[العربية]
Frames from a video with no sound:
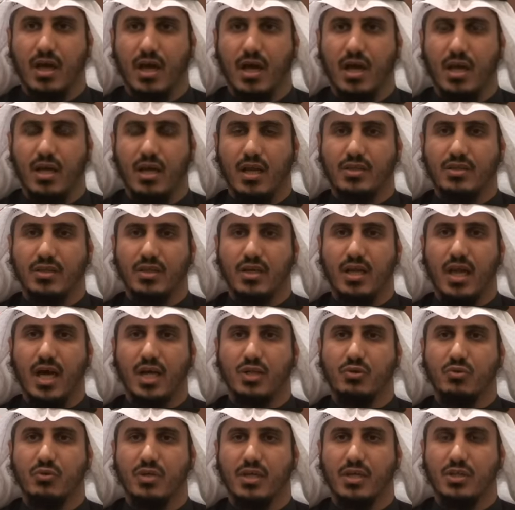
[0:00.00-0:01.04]
التي
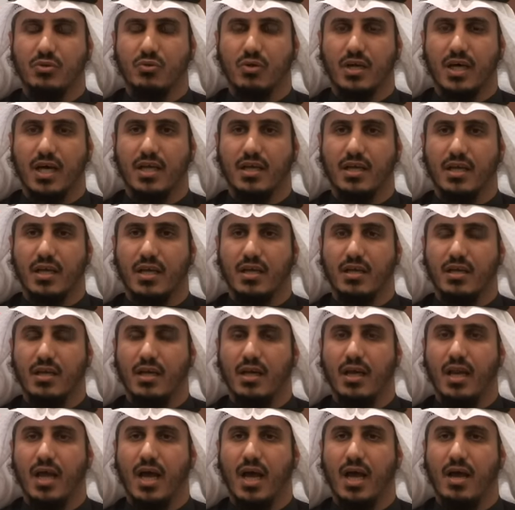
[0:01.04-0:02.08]
لا تريد خيرا
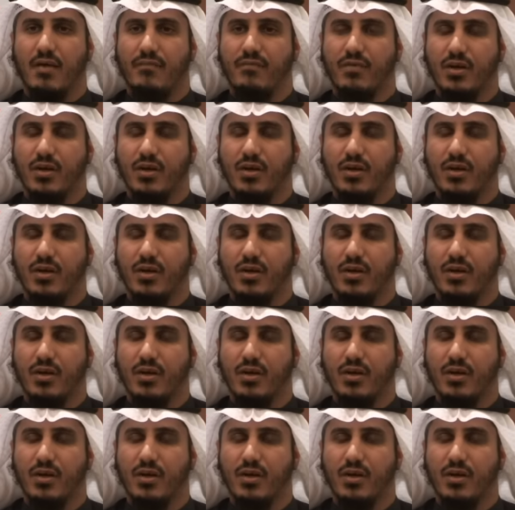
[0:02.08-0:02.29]
لا